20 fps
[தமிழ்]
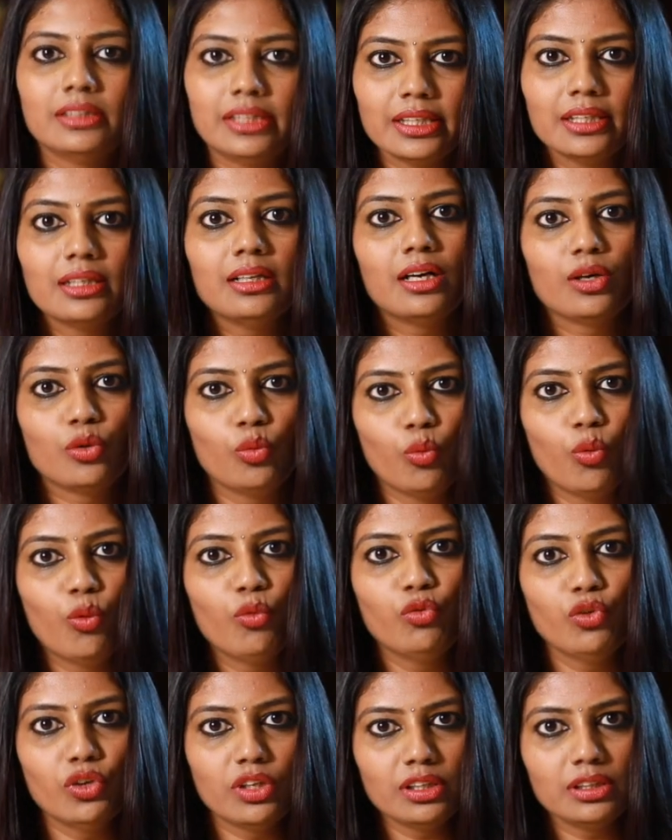திக்காகும்
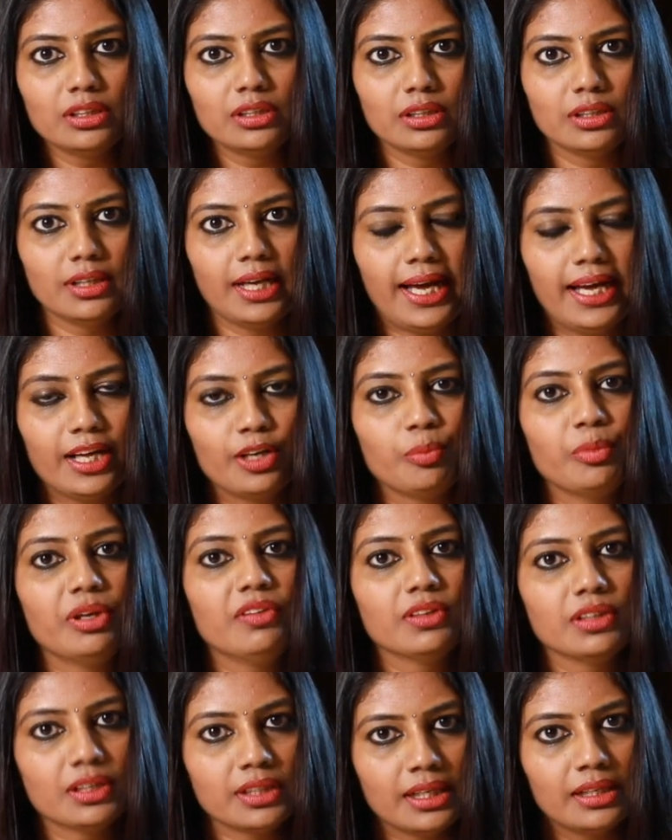ஒவ்வொரு ஹேருமே
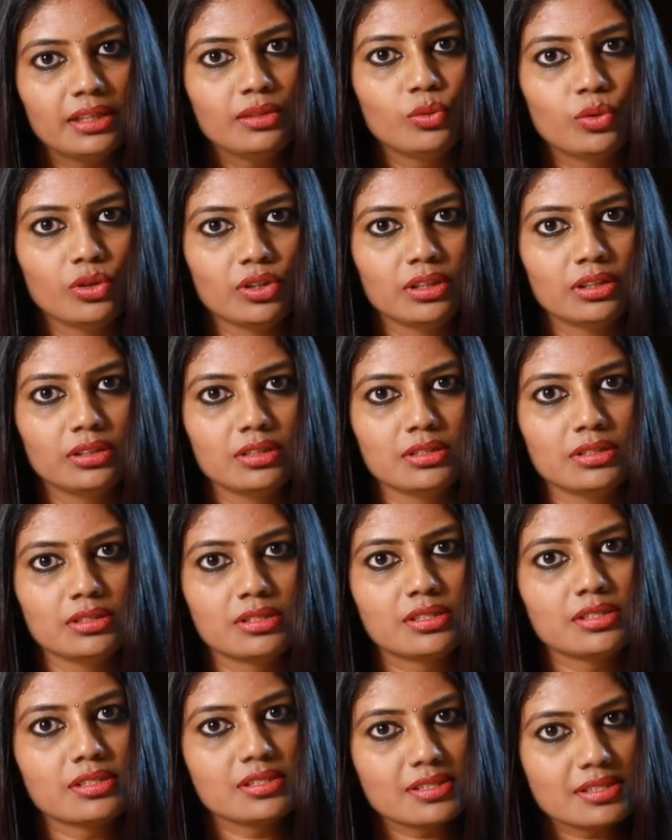வந்து நல்ல ஒரு
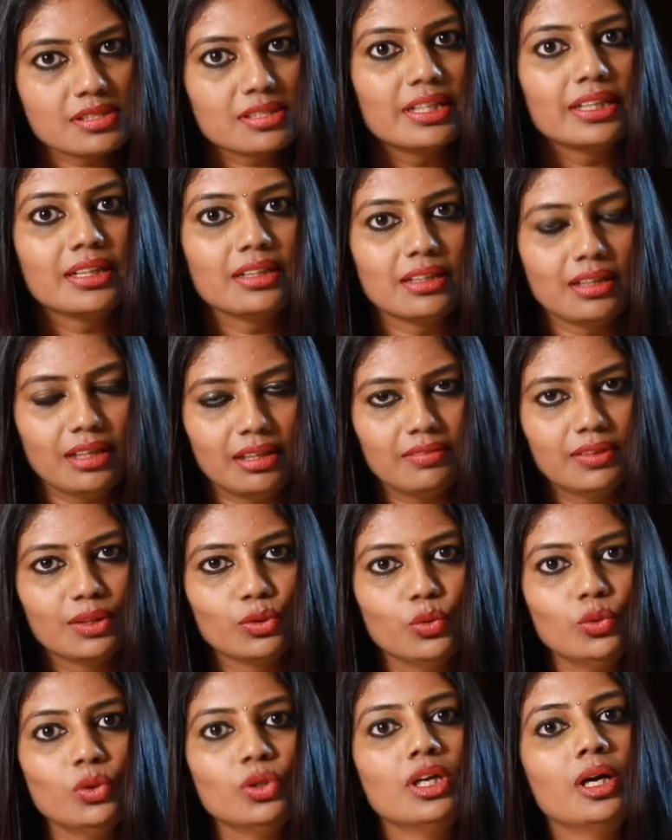திக்காக
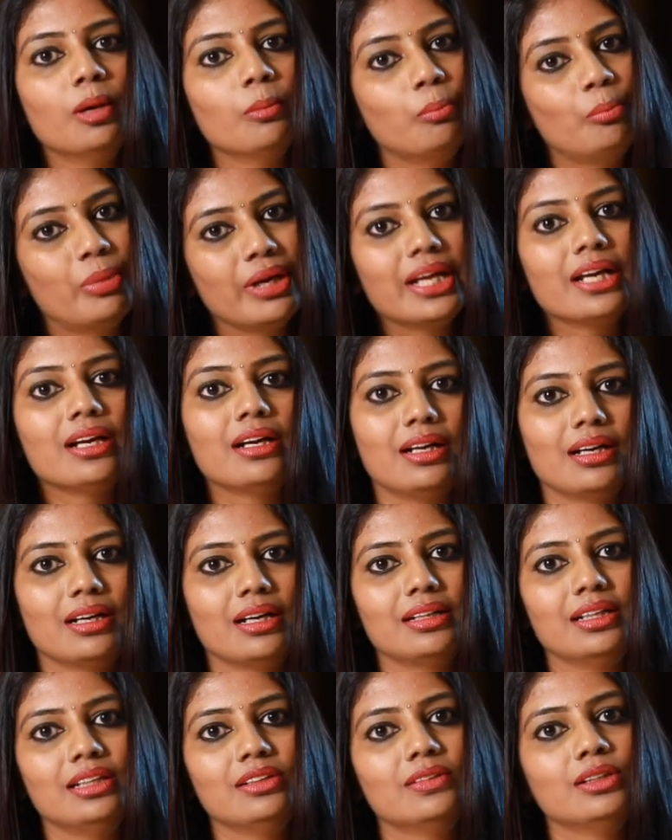வரும் பிரேக்
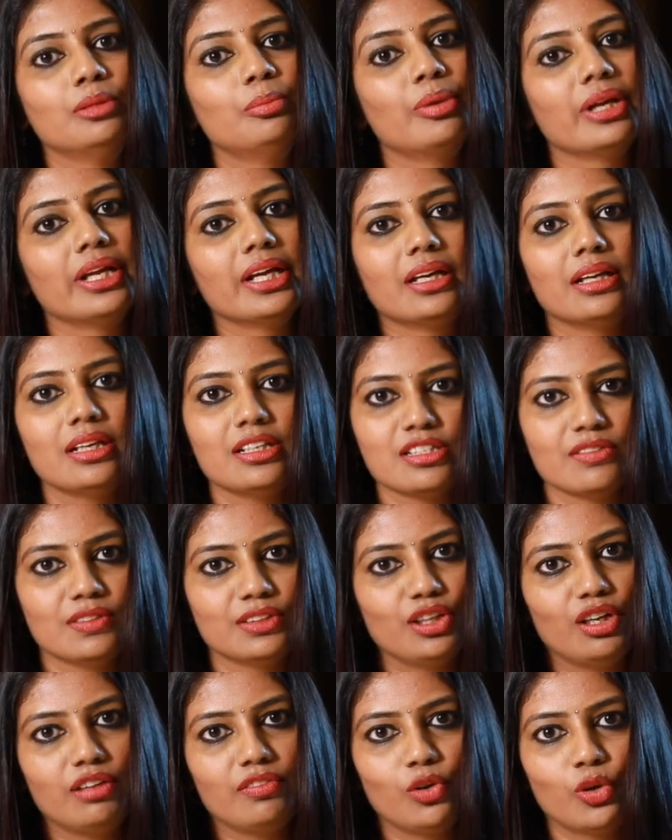ஆகாது இது வந்து பிரேக்கேஜை
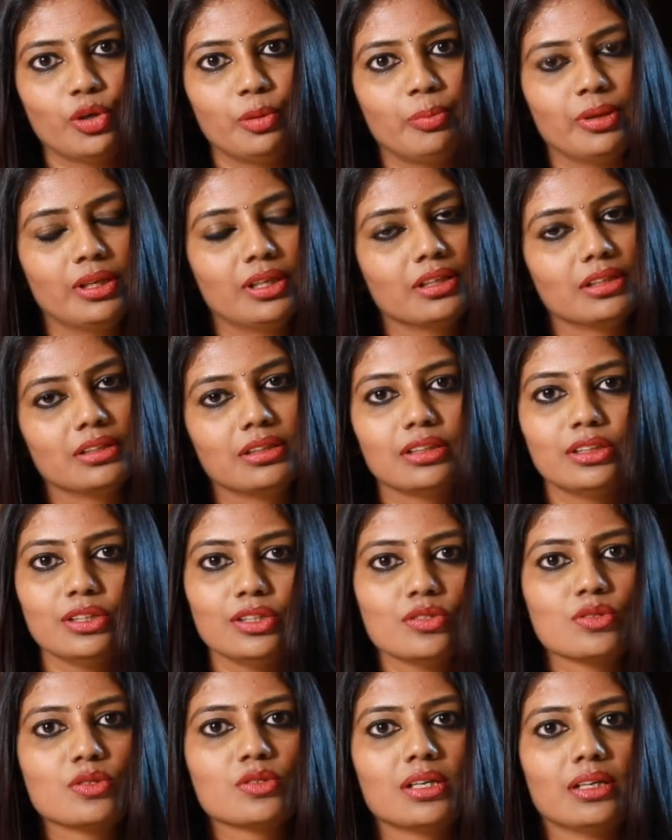வந்து அவாய்ட் பண்ணுறதுக்கு
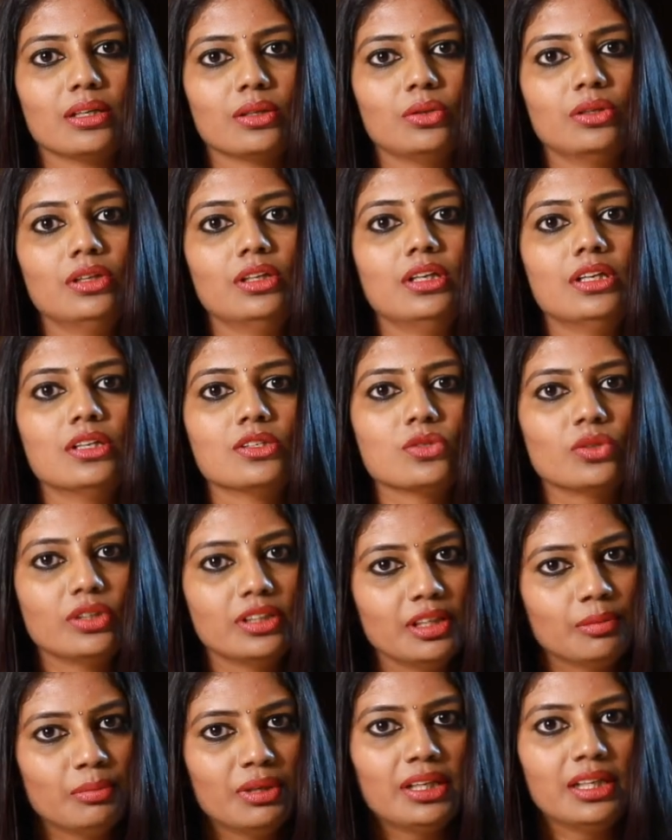யூஸ் ஆகும் ஸோ
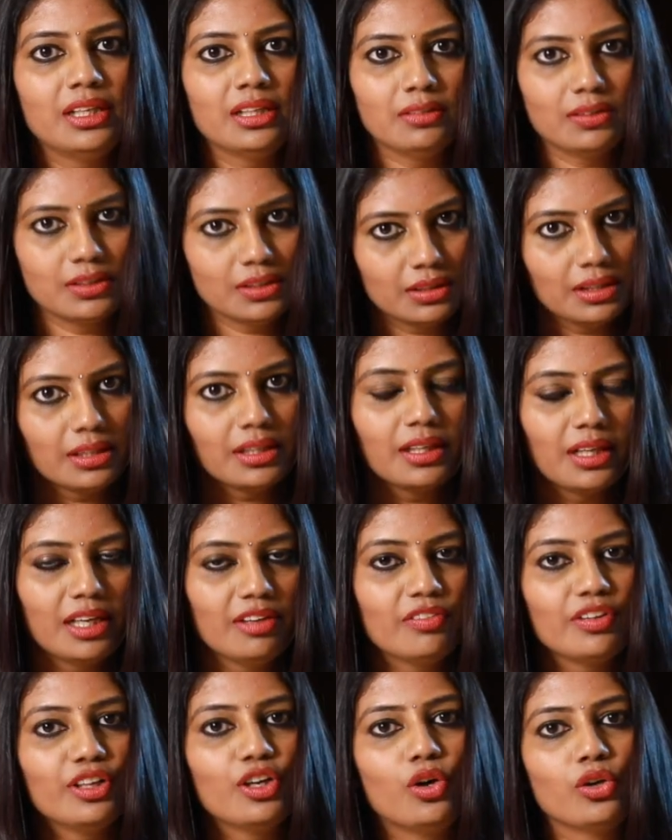இந்த மாதிரி நான் வந்து
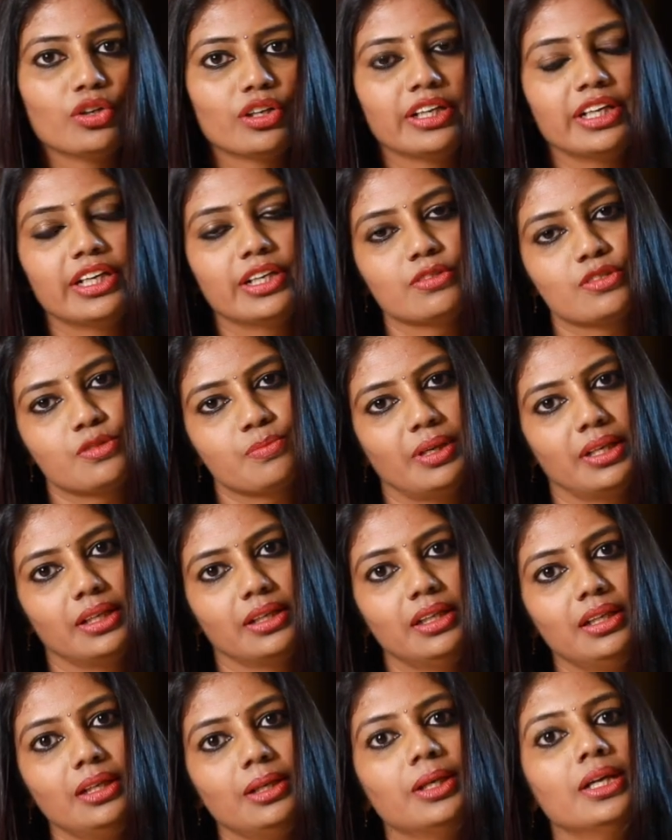எவ்ரி ஆல்டர்னேட்டிவ்ஸ்
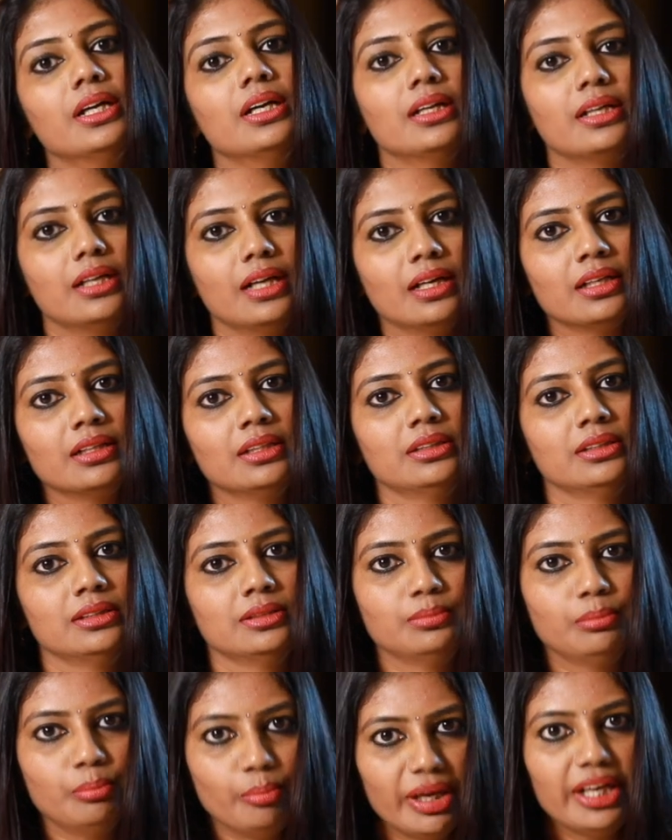பண்ணி நான்
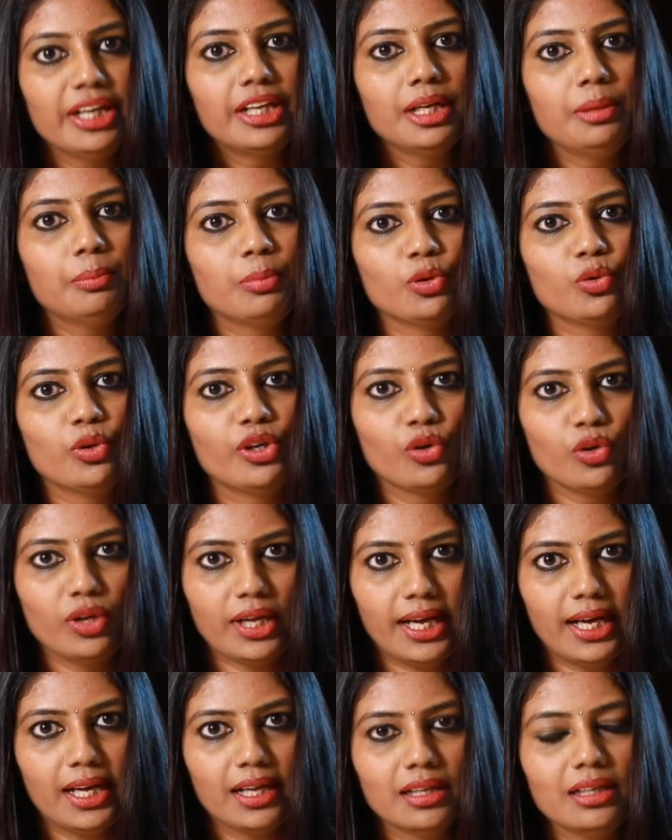மெயின்டைன் பண்ணுவேன்
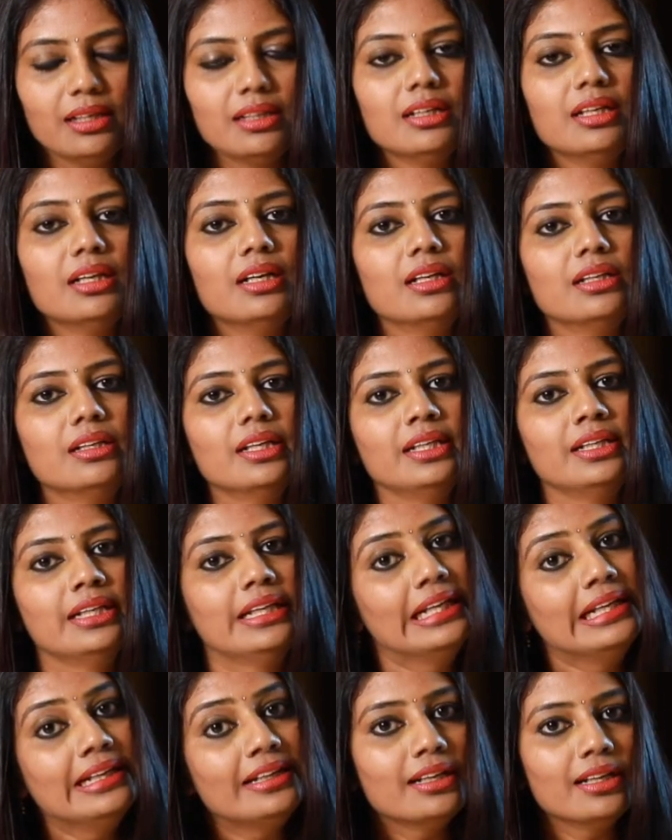என்னோடய ஹேரை தென்
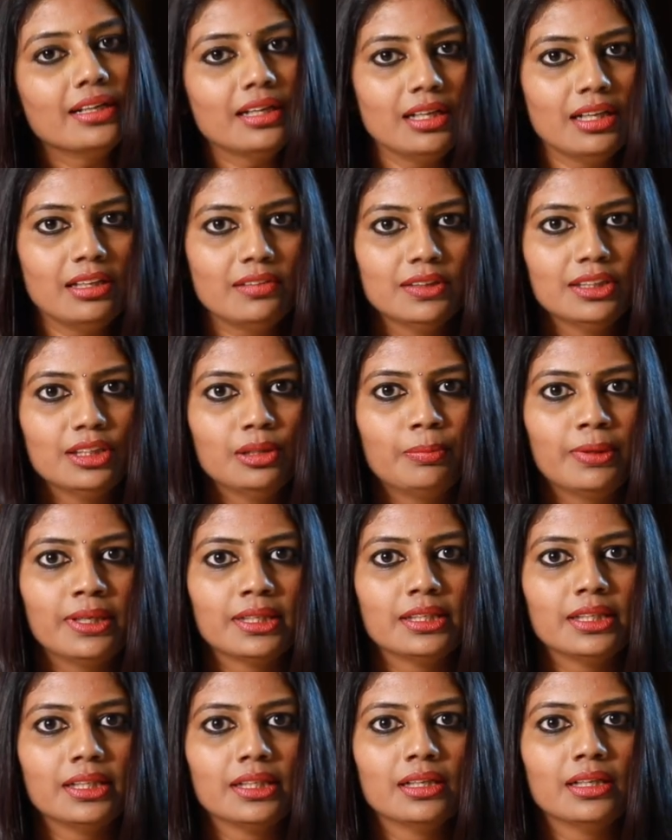இன்டர்னலாக வந்து
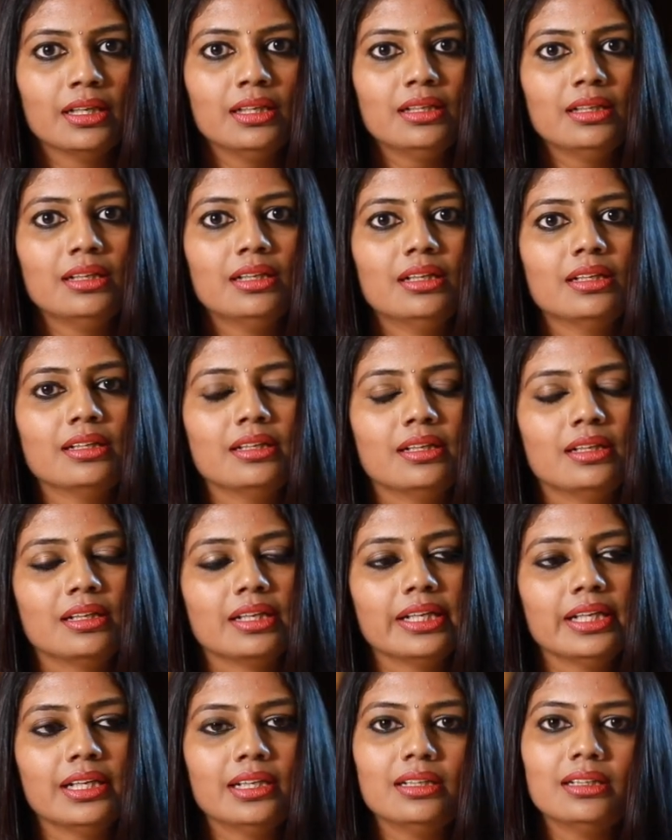பார்த்திங்கன்னா
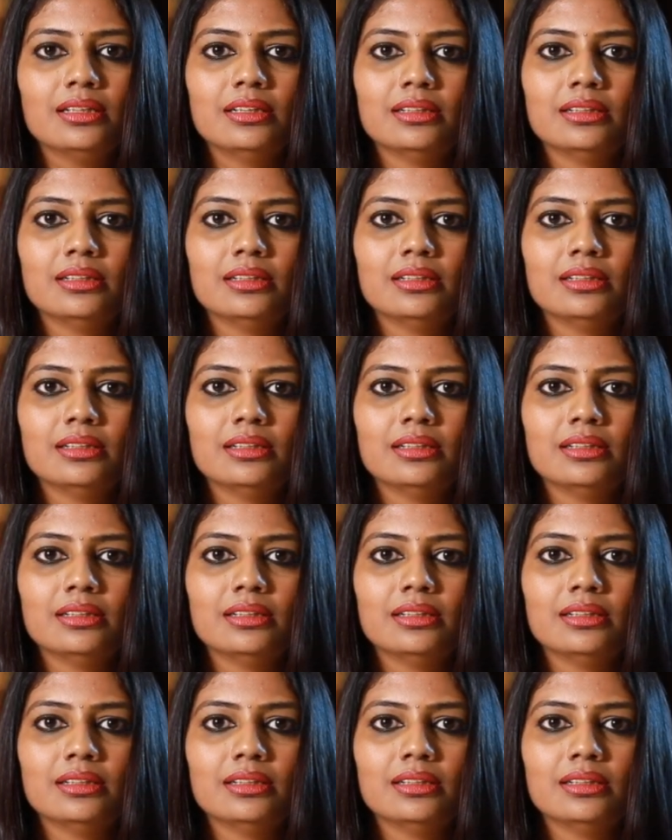நிறைய